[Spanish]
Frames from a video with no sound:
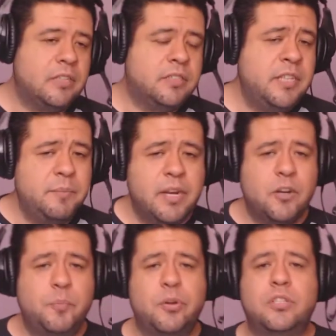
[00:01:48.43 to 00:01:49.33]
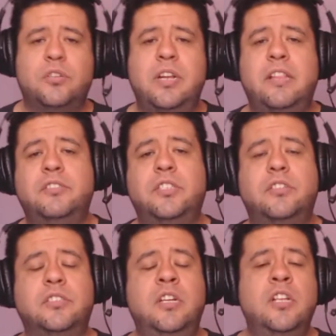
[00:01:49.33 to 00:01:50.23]
Sin embargo, por otro lado,
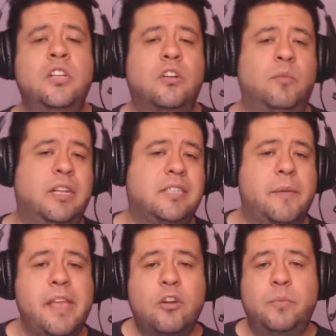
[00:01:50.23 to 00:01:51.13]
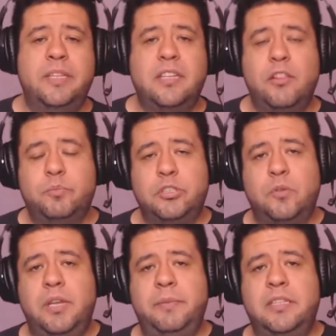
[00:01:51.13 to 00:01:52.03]
chicos, como les había comentado, pues
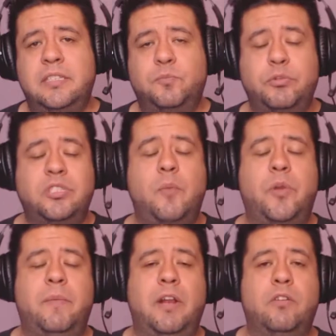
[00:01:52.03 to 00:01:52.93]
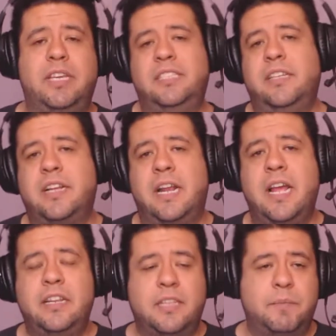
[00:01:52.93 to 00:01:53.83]
obviamente puse a prueba lo que es el
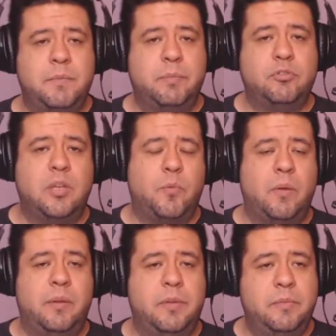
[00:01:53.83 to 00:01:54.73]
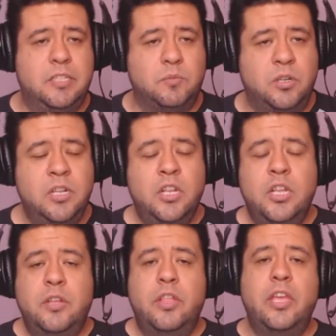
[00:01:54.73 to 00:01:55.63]
canal y también me puse a prueba a mí mismo.
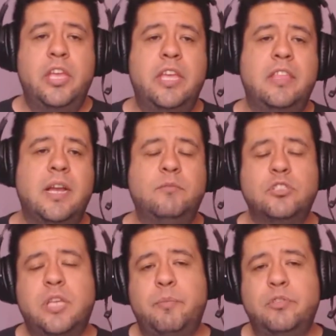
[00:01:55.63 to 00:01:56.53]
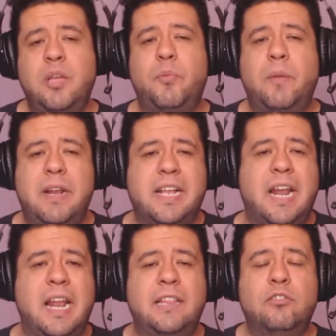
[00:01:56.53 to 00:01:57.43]
Eh, digamos que puse a prueba el
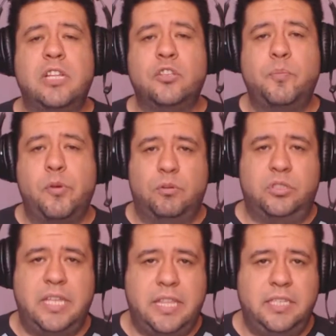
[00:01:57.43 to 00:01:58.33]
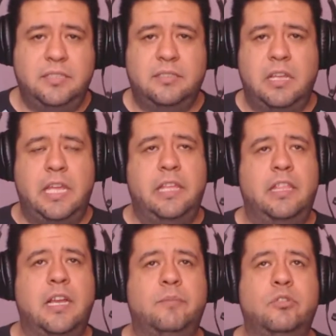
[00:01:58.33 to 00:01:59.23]
canal no tanto por ustedes, eh,
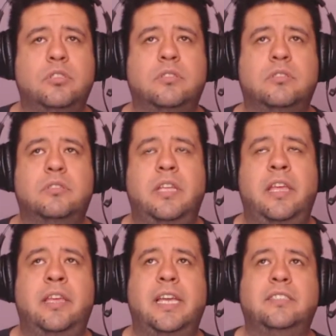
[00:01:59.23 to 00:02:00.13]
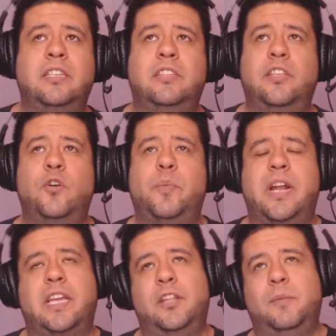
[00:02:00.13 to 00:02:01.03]
digamos en qué sentido
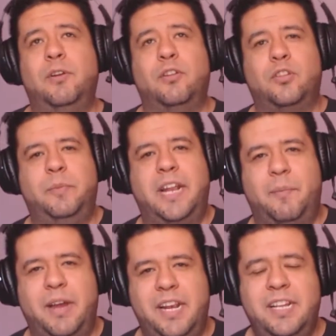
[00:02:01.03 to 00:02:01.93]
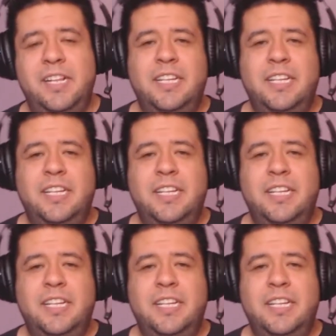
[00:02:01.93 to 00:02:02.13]
para que no me lo tomen a mal,